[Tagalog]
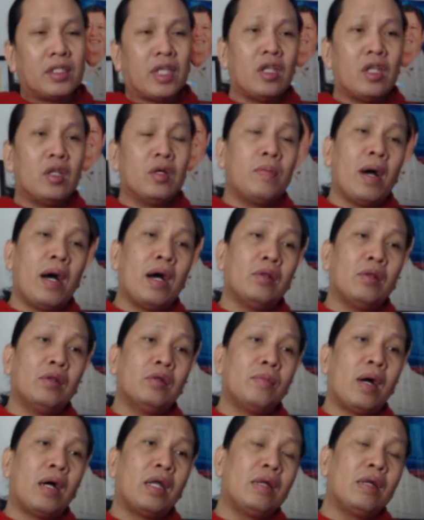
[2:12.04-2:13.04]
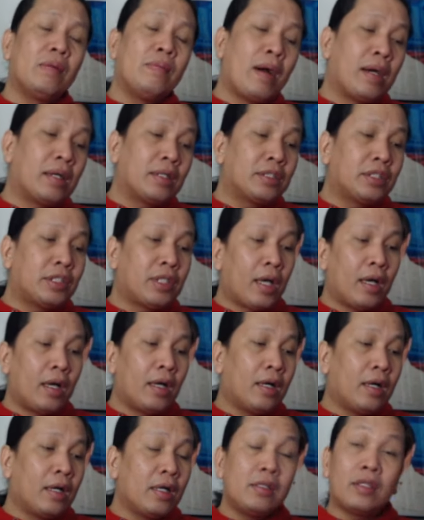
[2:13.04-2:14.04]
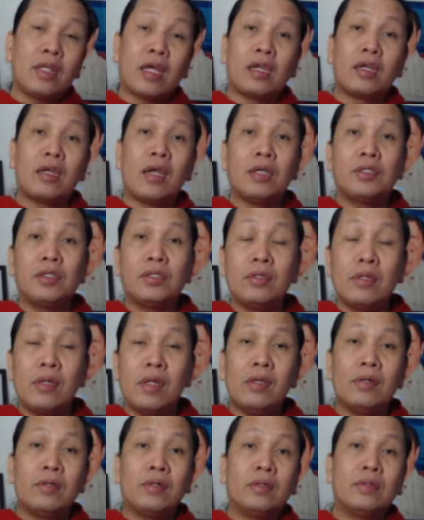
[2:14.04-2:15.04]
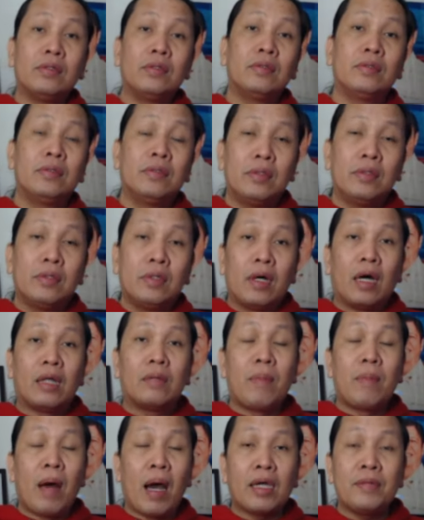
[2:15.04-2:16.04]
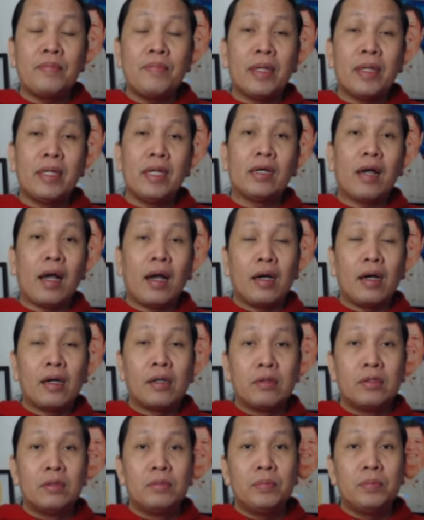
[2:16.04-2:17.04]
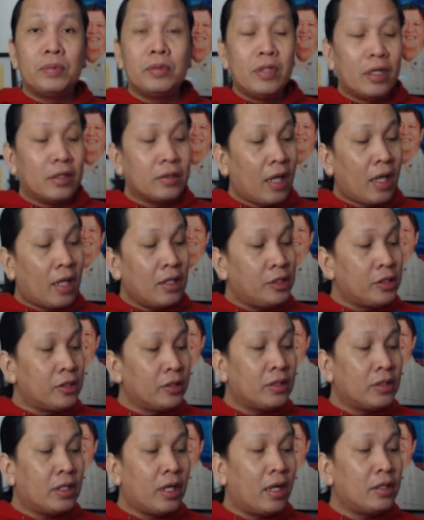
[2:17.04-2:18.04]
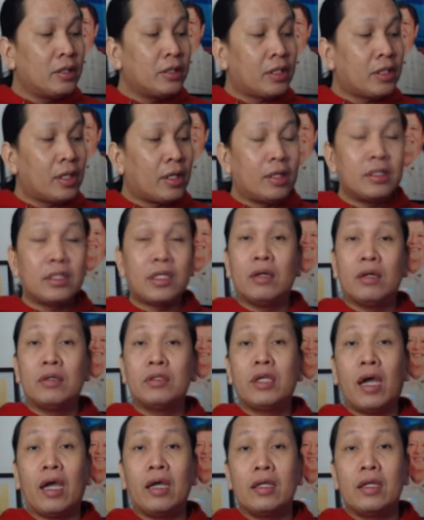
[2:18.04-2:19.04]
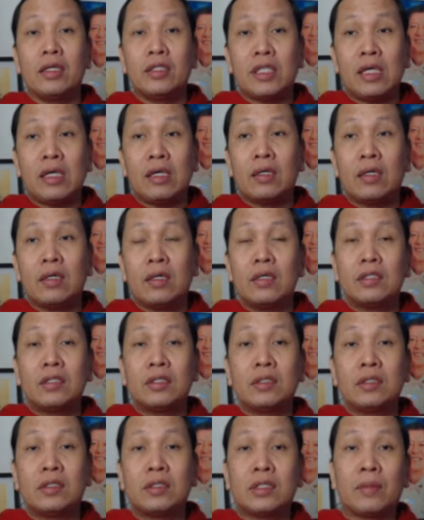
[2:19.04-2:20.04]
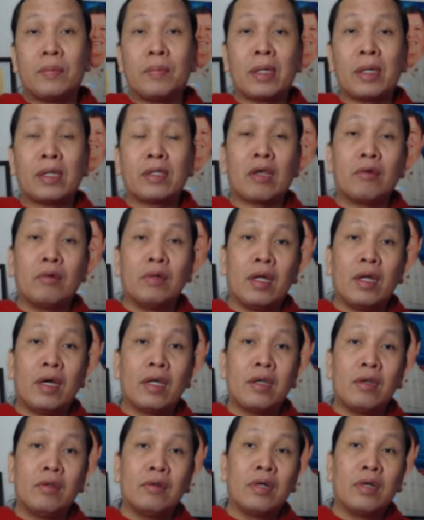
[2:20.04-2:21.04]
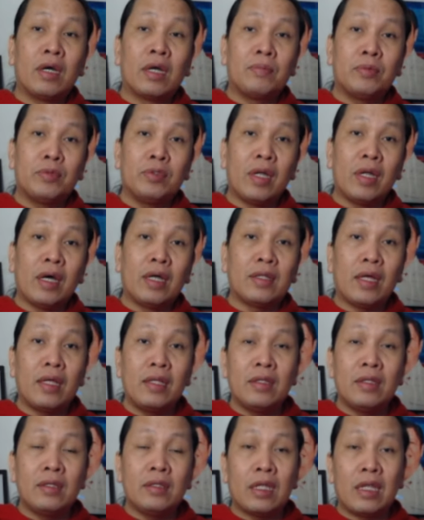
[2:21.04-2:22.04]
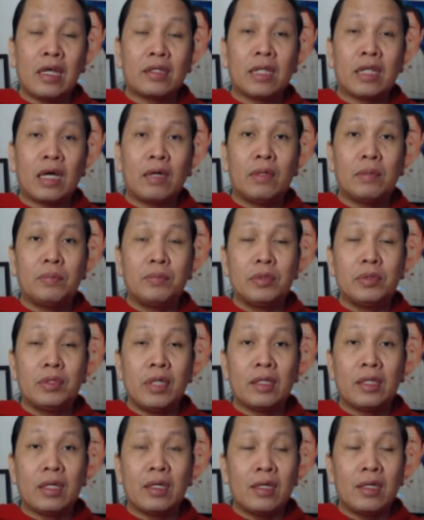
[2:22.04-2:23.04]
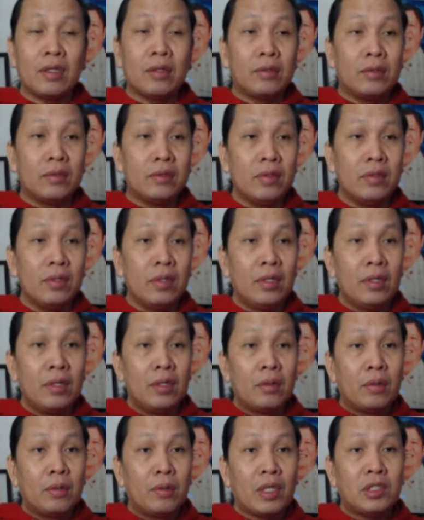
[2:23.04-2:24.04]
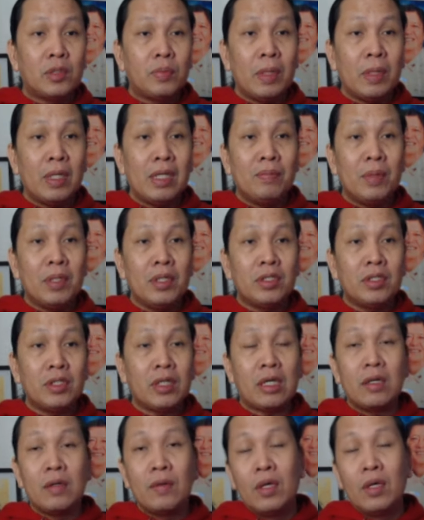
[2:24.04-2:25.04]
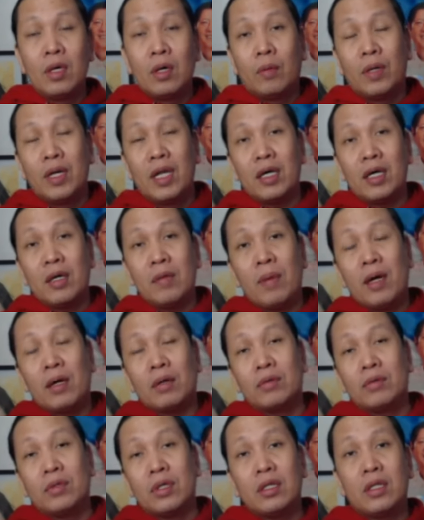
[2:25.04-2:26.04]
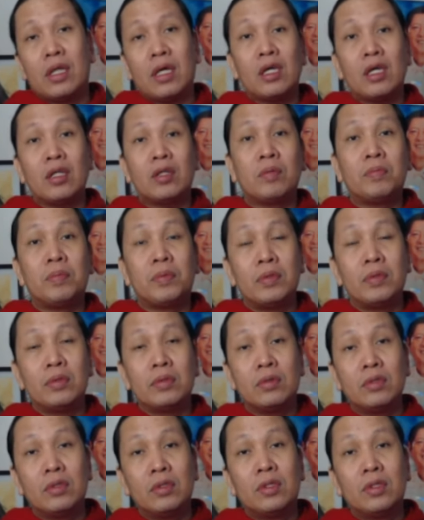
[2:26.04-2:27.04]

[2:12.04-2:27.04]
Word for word: Sino ba ang lumalabag sa international law? At bakit ba nagkakaroon po ng tensyon diyan sa South China Sea? Sa partikular na lugar po natin, tinatawag po natin itong West Philippine Sea, walang iba kung hindi ito pong